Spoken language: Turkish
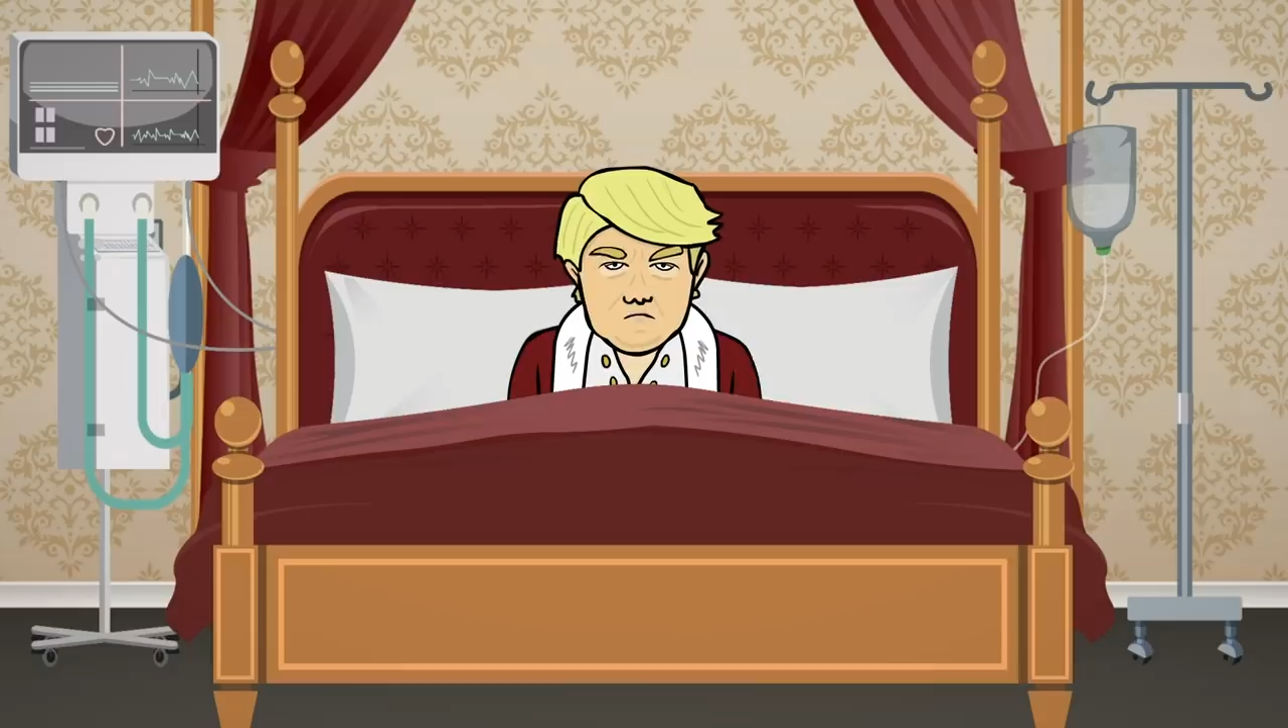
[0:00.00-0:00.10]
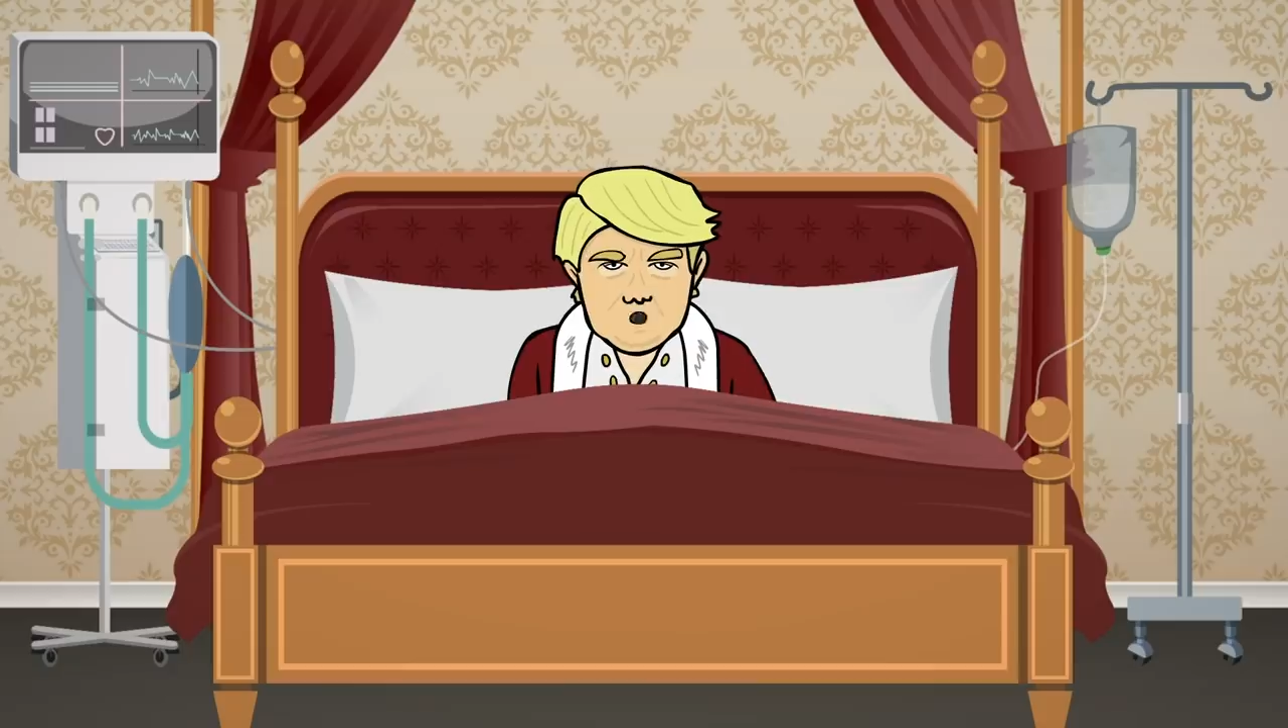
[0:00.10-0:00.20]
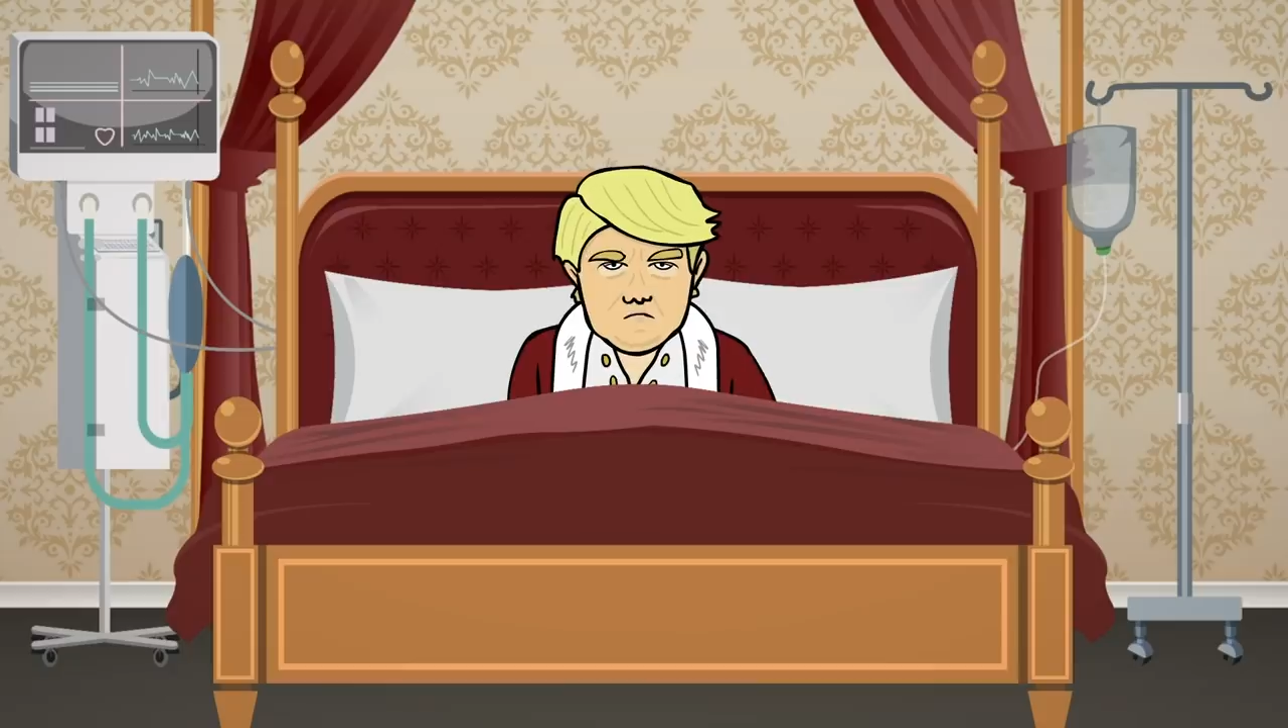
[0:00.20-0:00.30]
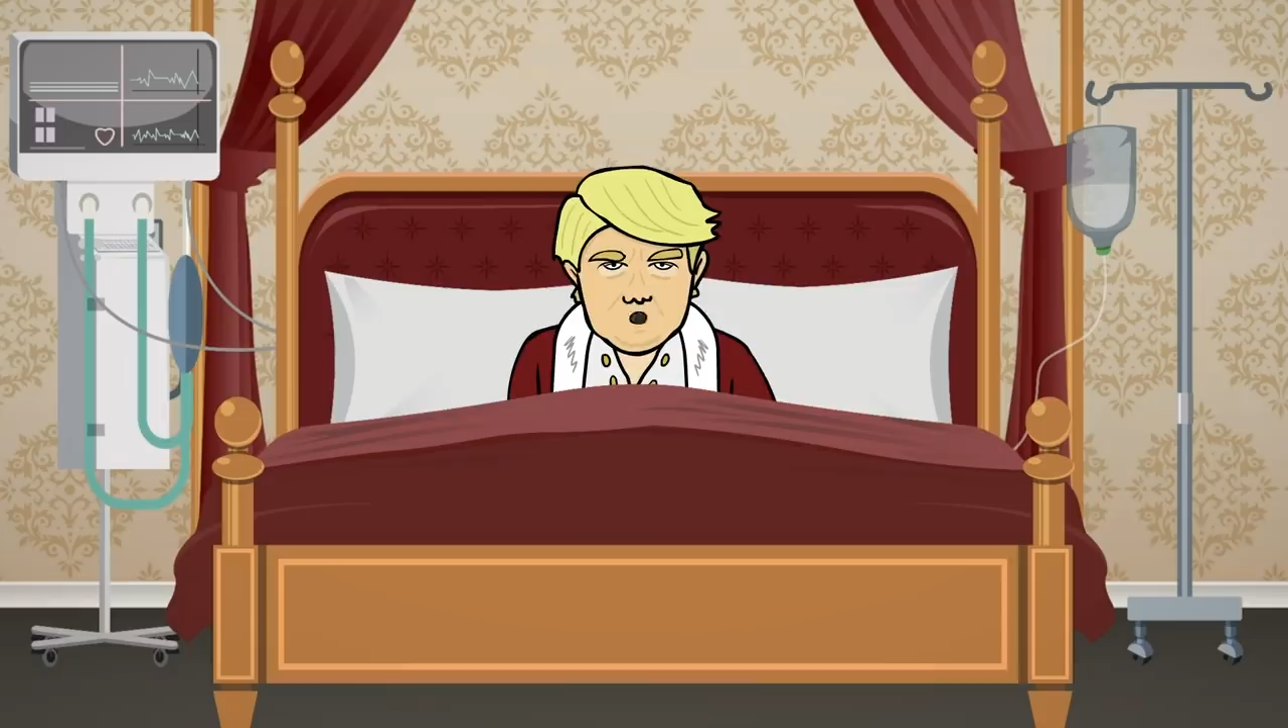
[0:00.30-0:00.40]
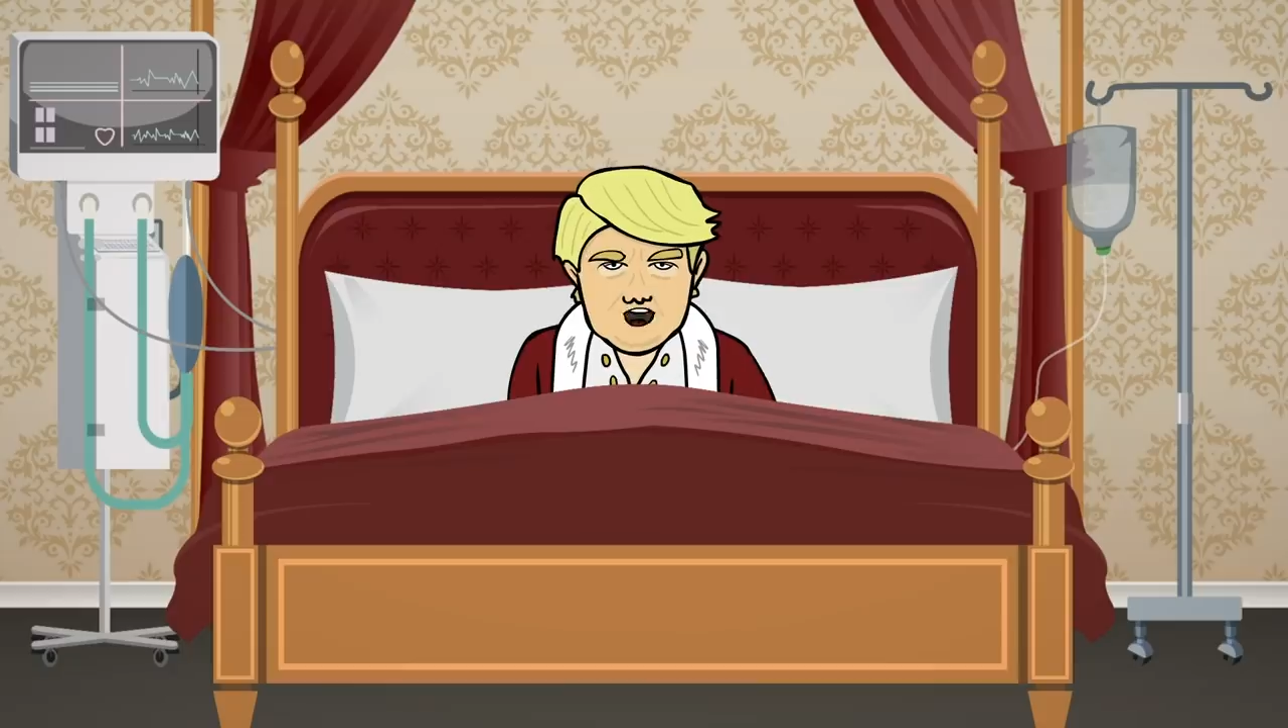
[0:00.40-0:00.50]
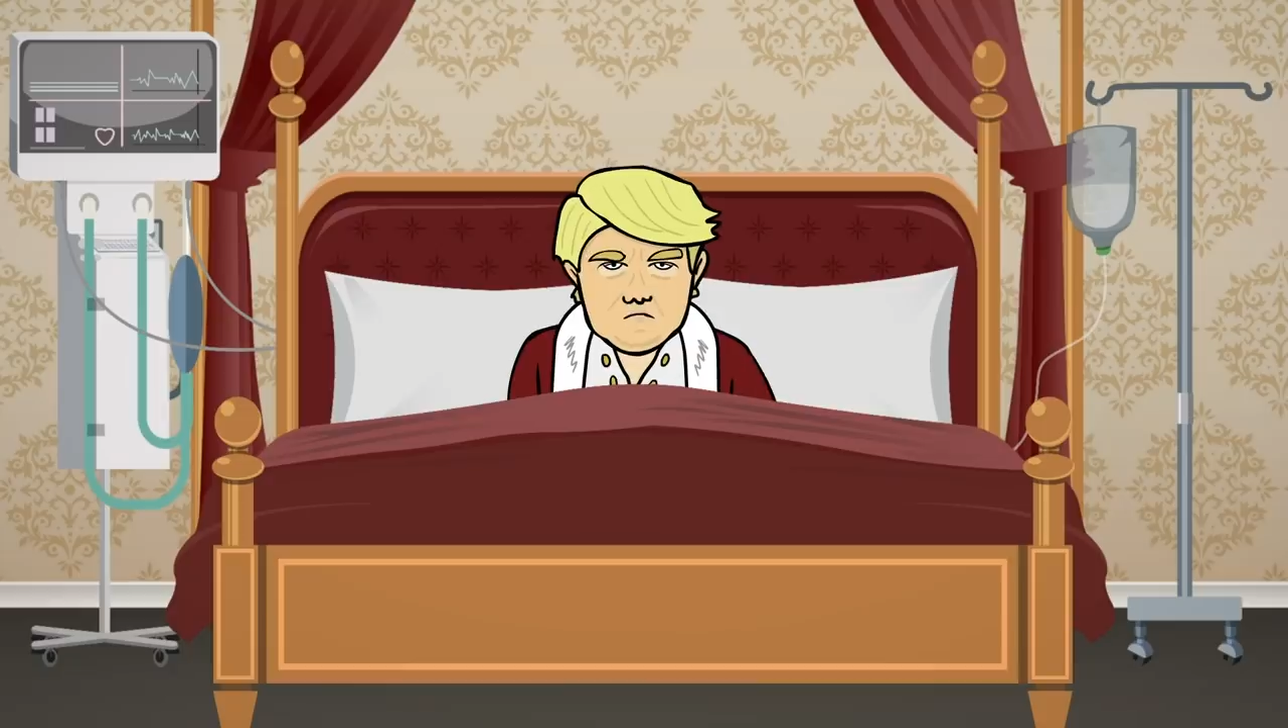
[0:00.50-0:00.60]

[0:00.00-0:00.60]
Ne oldu